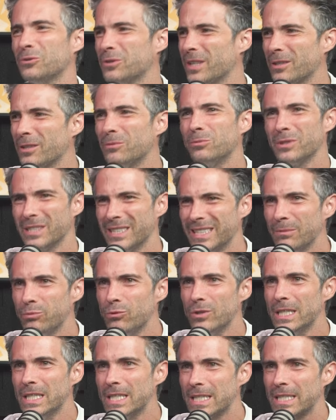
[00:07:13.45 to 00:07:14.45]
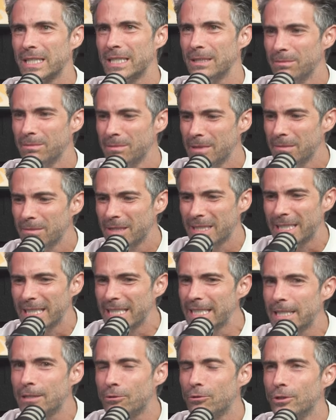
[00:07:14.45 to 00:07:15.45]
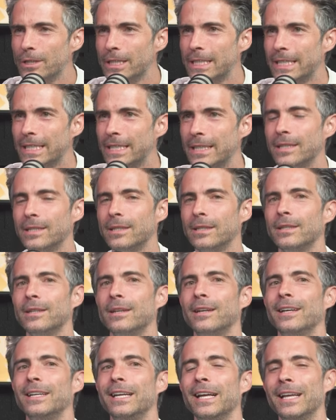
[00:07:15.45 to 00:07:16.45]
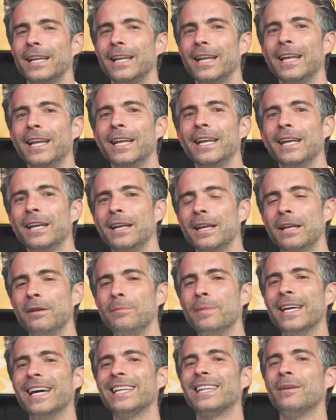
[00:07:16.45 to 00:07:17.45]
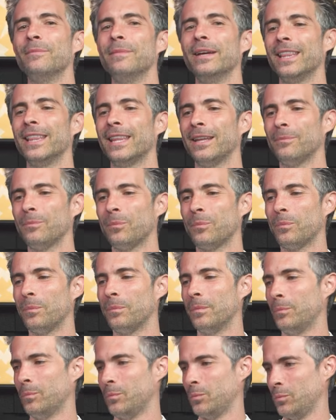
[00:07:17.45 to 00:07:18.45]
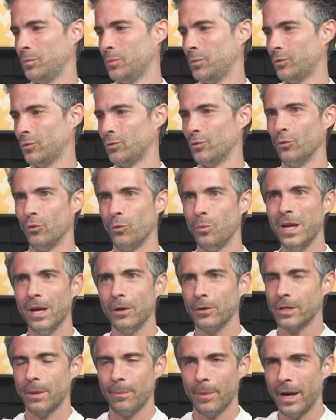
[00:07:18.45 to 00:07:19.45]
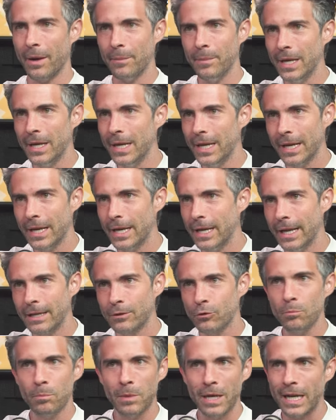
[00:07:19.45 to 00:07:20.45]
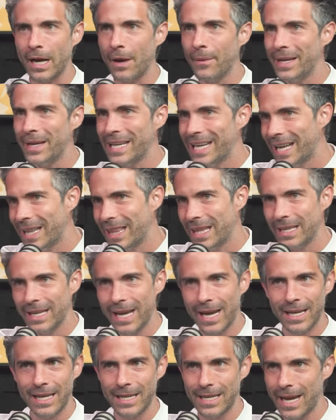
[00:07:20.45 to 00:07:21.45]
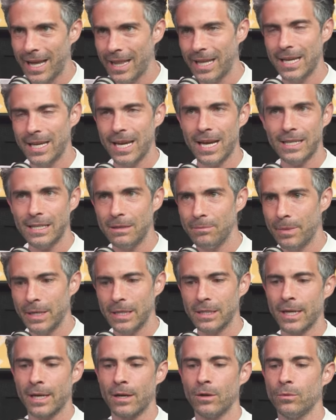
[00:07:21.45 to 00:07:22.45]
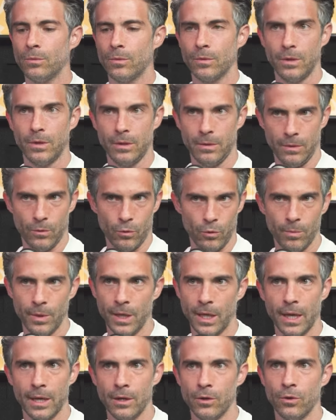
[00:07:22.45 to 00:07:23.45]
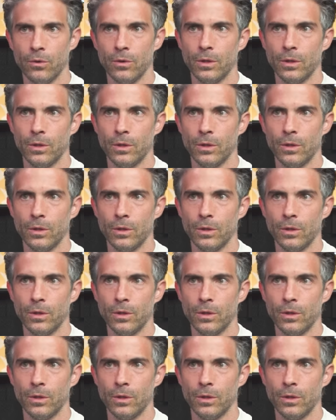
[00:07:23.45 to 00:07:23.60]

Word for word: O sea, como que esté buena, que, esté, que tenga onda. y, inmediatamente pues Ludvika, o sea, para mí eso implicaba ya, ya, ya de ya sin pensarlo, Ludvika y yo.